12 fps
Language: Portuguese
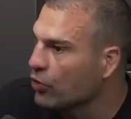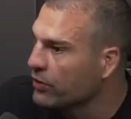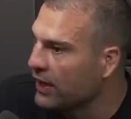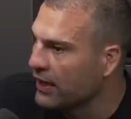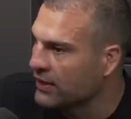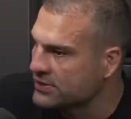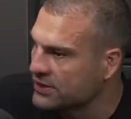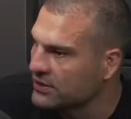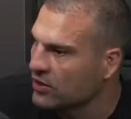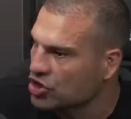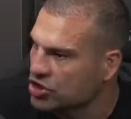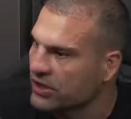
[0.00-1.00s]
erro dele,
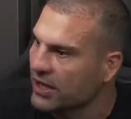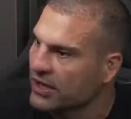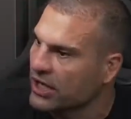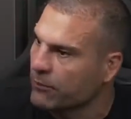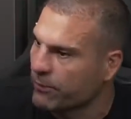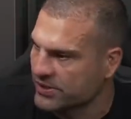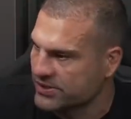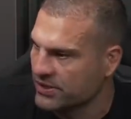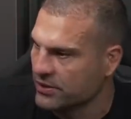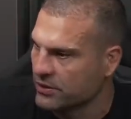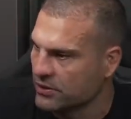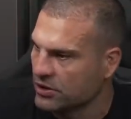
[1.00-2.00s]
sim, acho que da equipe,
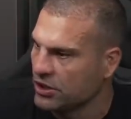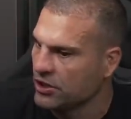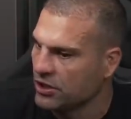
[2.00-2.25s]
assim. Uh -huh.